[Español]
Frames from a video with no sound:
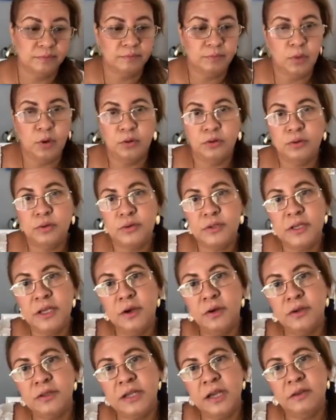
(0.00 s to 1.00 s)
Pon tus
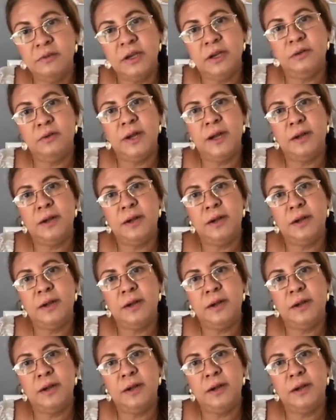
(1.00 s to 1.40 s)
hijos que venga una